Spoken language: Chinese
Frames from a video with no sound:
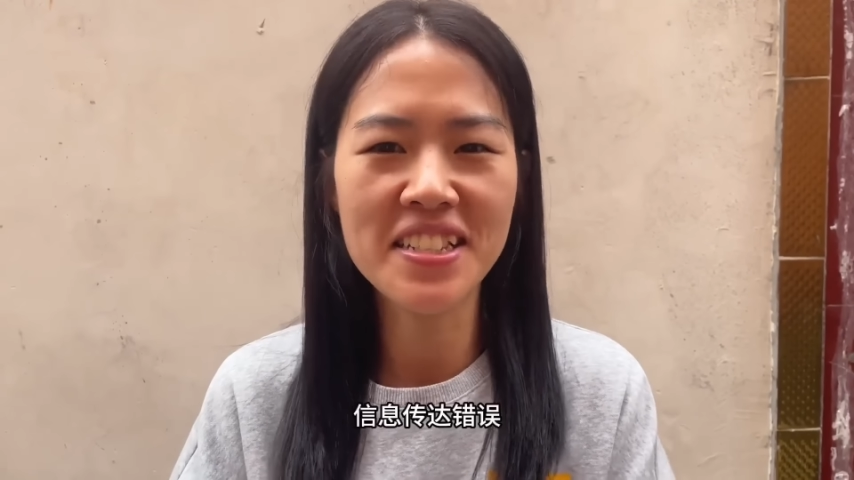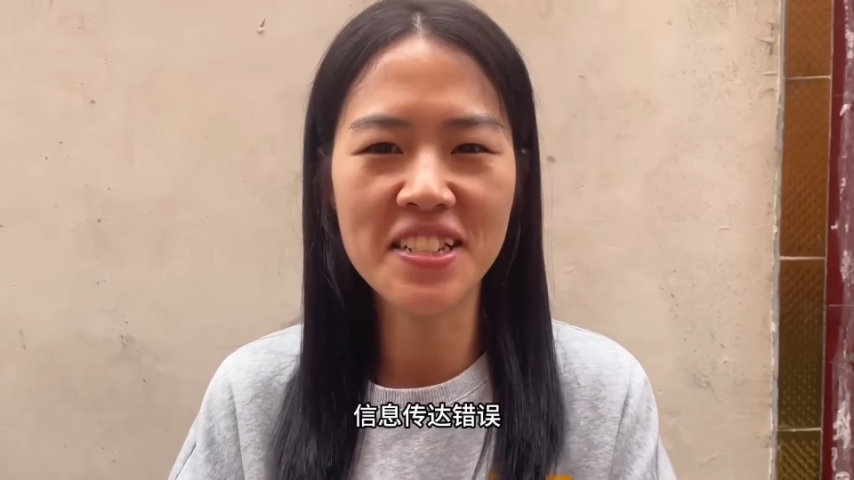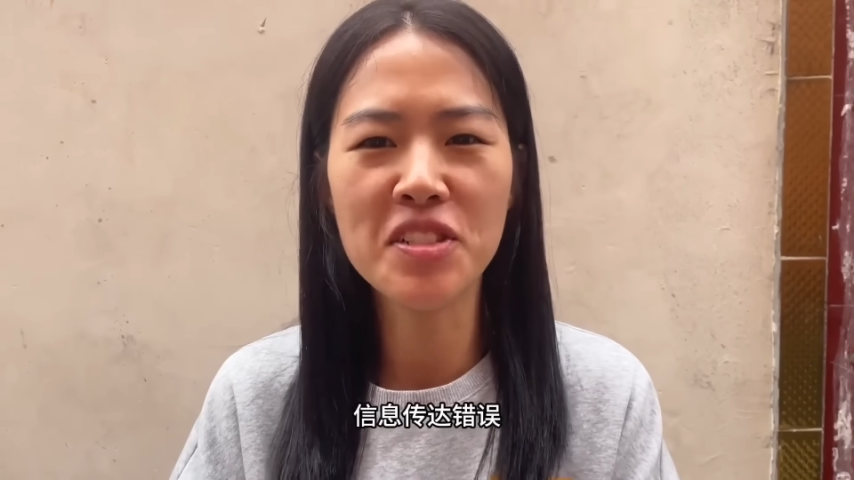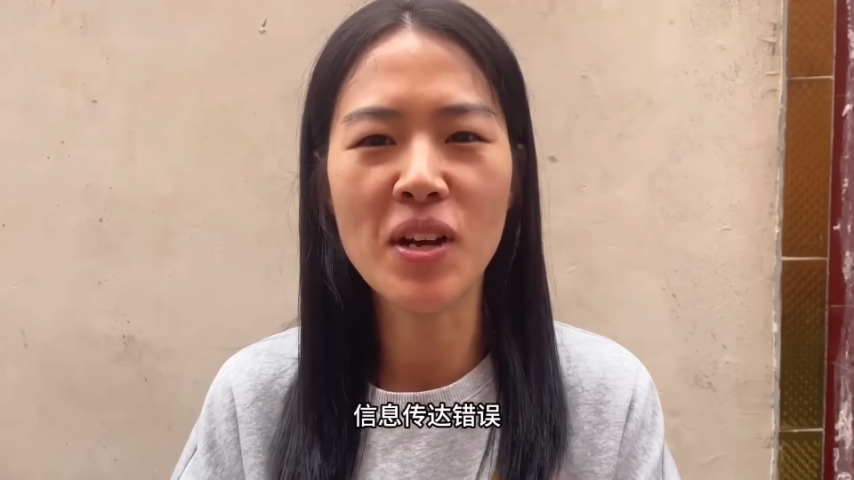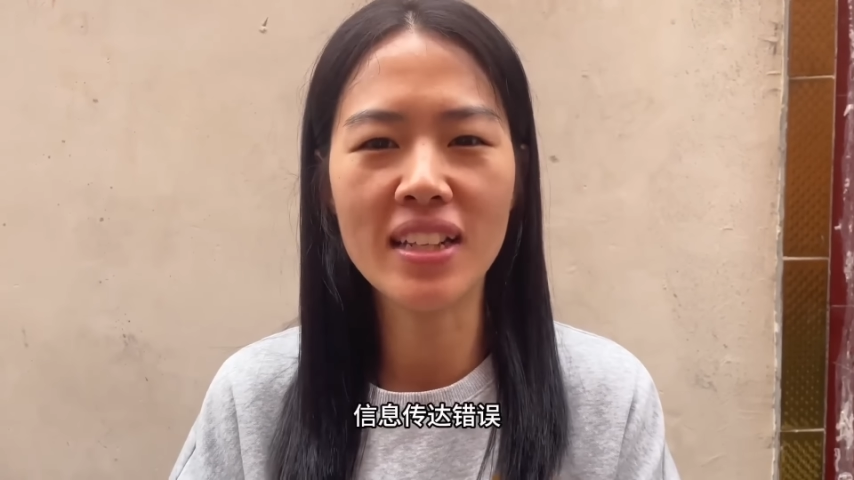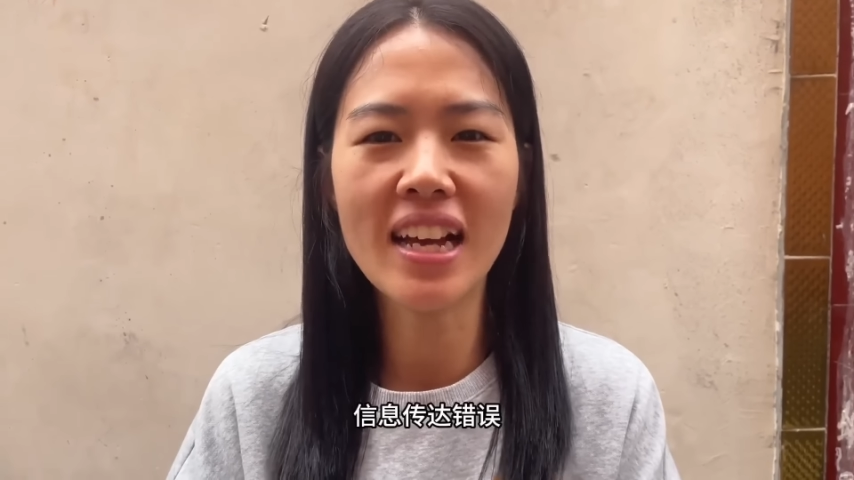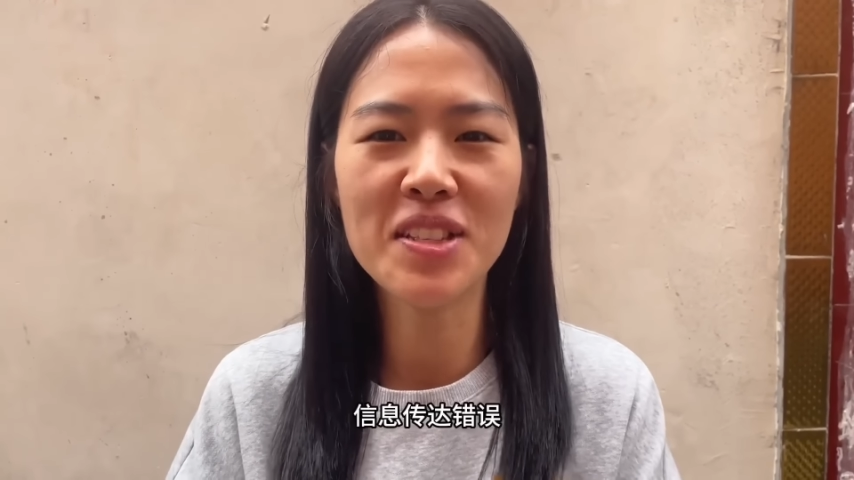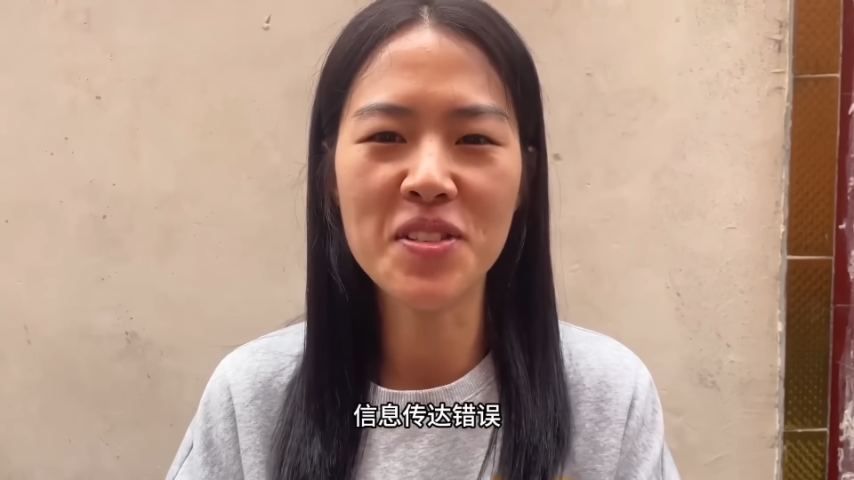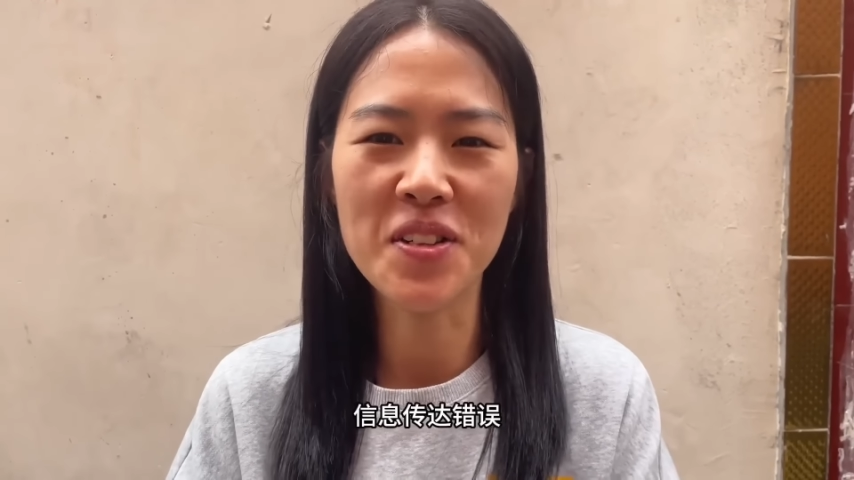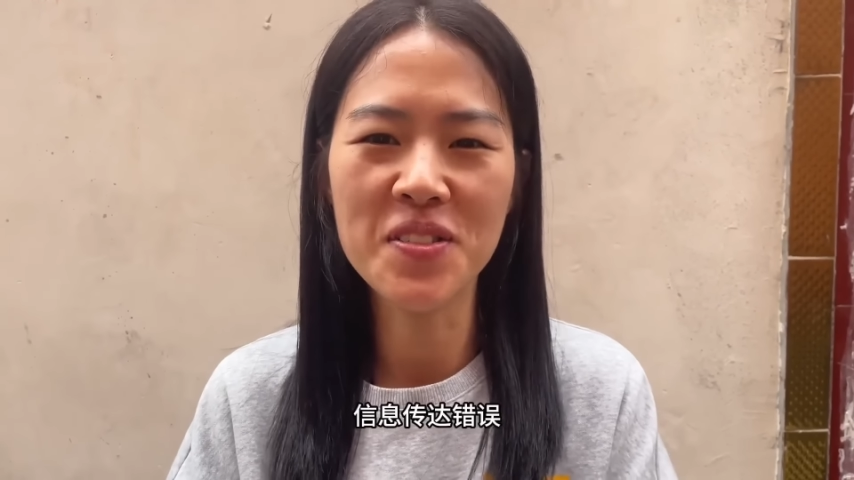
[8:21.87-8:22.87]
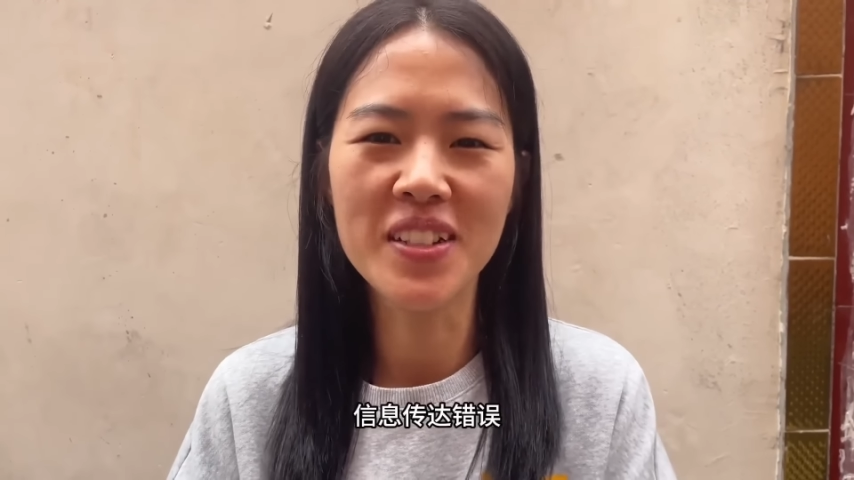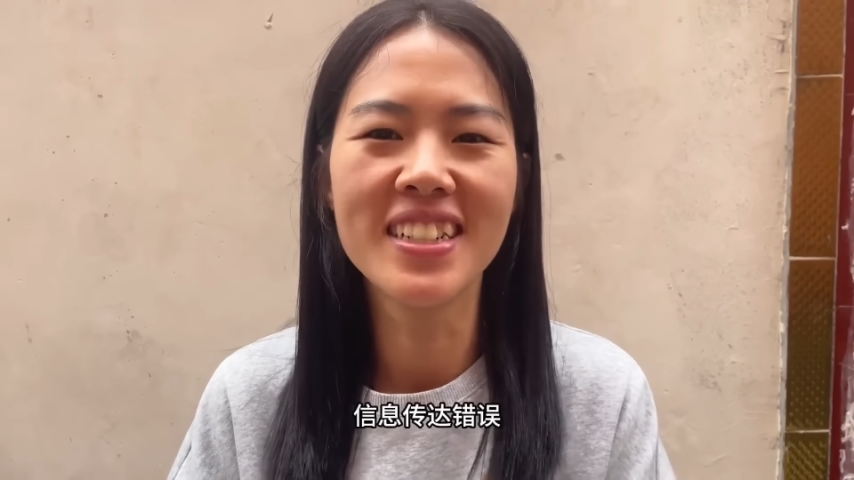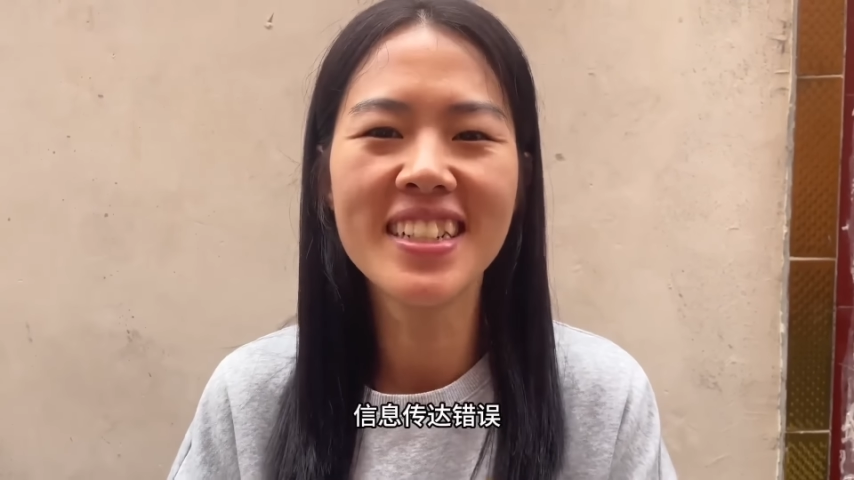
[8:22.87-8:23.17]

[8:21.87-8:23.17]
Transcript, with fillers: 息传达错误，